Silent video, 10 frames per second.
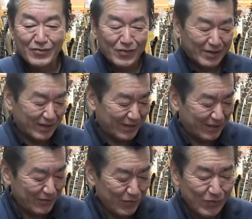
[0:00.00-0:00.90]
あそういうわけで
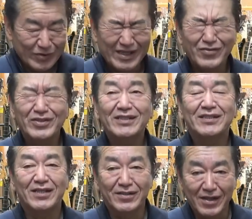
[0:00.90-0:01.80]
昨日昨
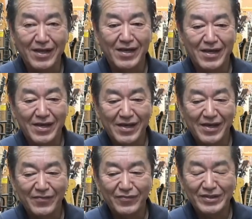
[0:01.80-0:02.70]
日ですね、
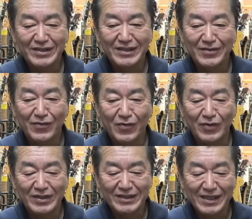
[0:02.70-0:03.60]
えー、FG の
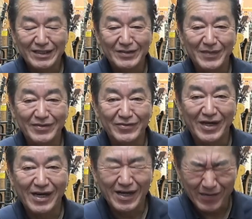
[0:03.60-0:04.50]
180ア
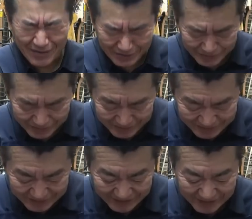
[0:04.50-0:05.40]
赤ラベルやっ
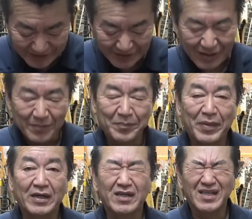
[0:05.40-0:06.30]

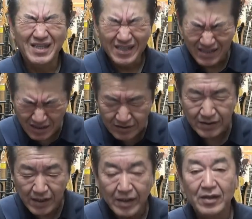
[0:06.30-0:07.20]
ぱり人気です
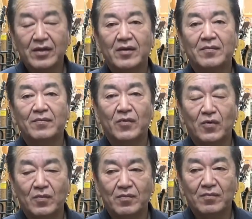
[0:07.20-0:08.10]
ねも
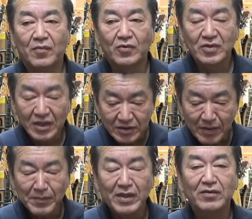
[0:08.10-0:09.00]
う僕が一
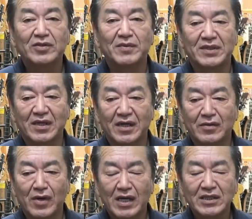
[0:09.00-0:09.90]
番びっくりしましたあ
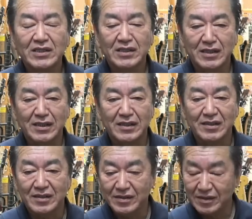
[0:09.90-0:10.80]
の8時に
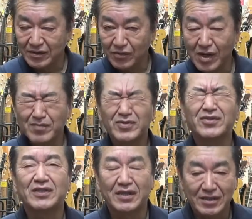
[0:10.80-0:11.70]
動画アップする
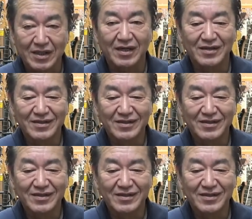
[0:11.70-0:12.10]
じゃないですか